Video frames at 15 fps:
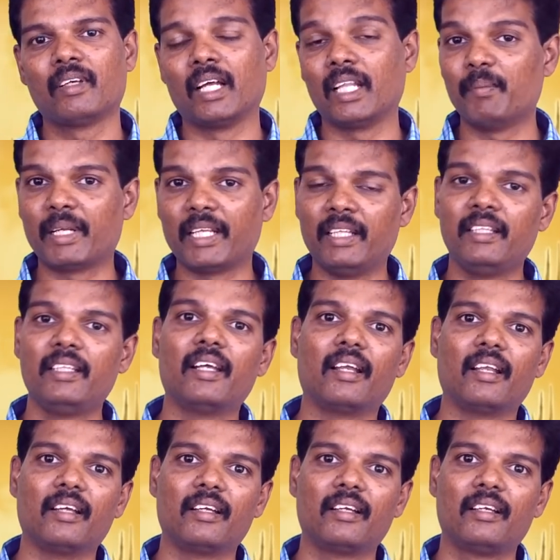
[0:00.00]
அதே மாதிரி
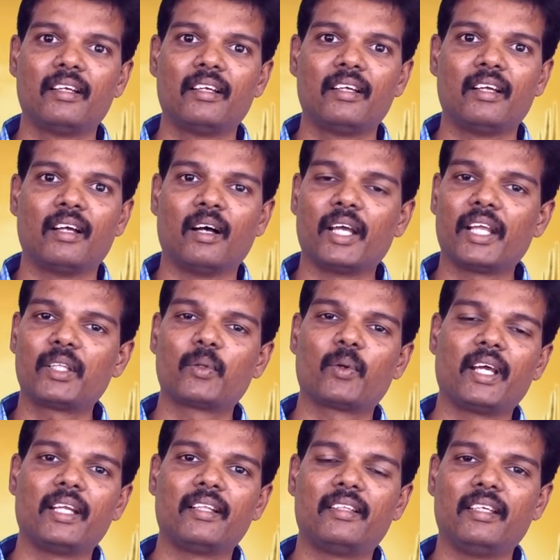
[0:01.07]
இந்தியாவில் ஆயிரத்தி
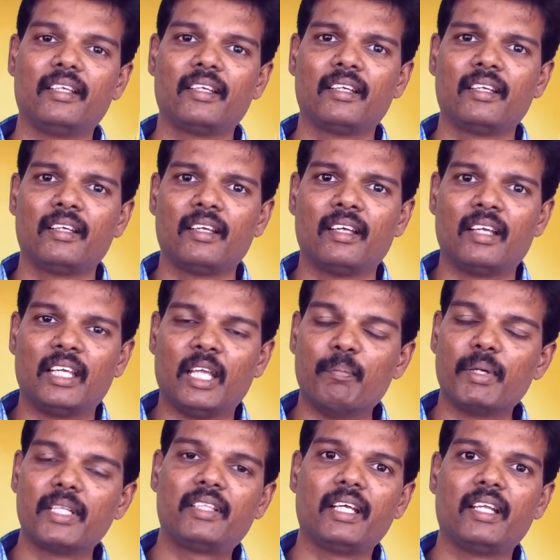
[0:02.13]
தொள்ளாயிரத்தி
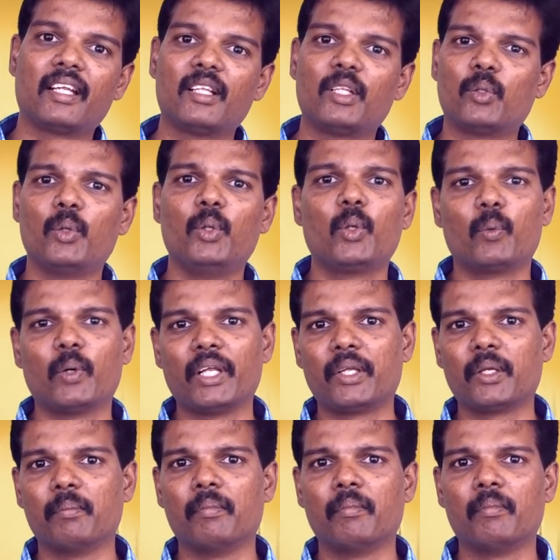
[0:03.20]
எண்பத்தி ஏழுல இருந்து தொண்ணூறு
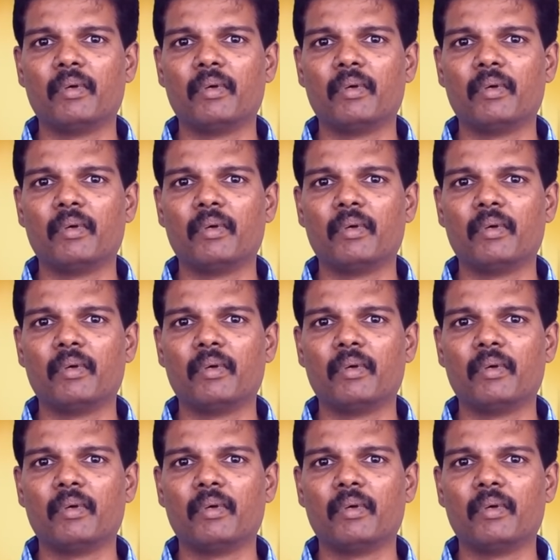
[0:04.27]
வரைக்கும்